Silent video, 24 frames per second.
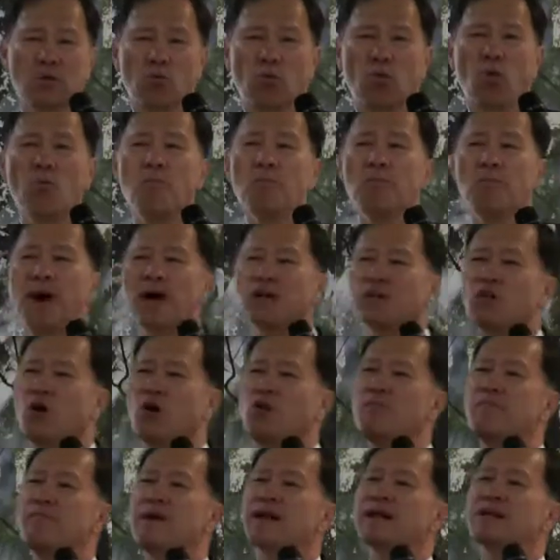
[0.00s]
곰방
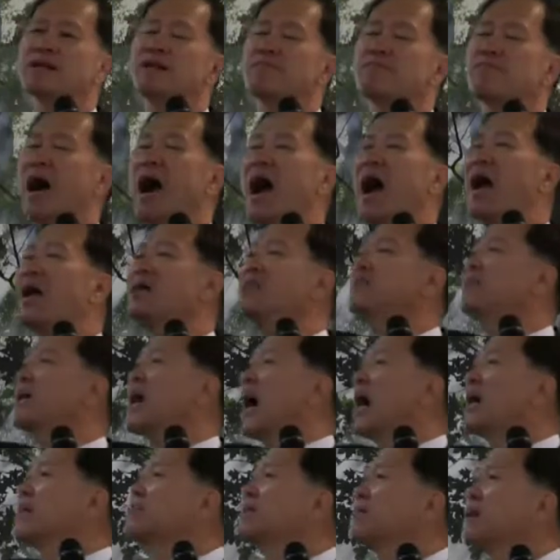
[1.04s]
열매를 많이
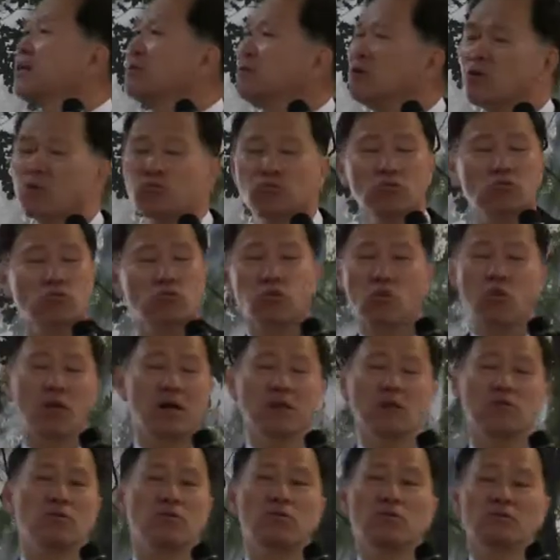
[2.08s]
안 달려도
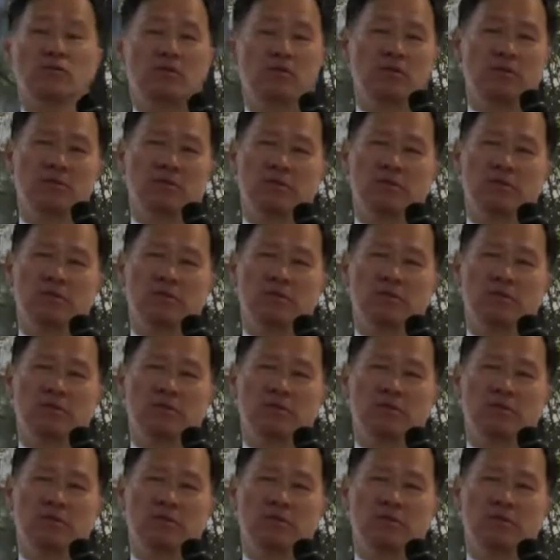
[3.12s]
좋아요.